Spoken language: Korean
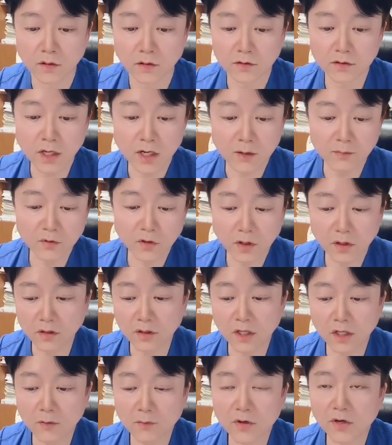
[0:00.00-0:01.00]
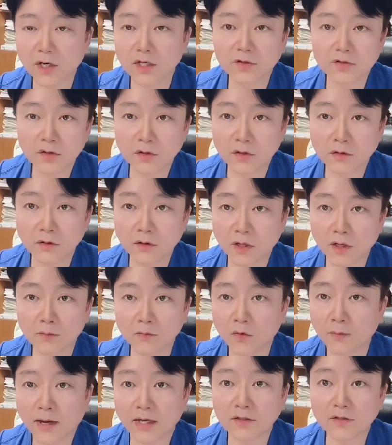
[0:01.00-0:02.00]
사람들이 그 일반화할 수 있는 거가
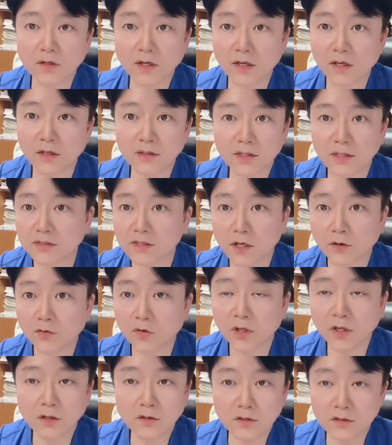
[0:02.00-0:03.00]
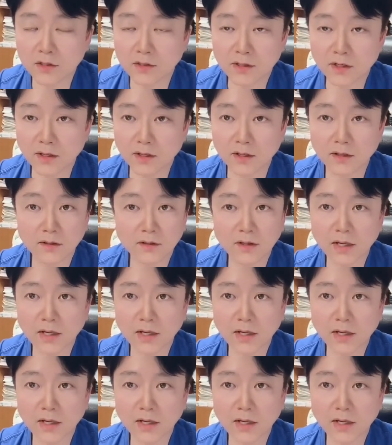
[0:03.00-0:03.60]
뭐 맞으니까 자기도 ENTJ다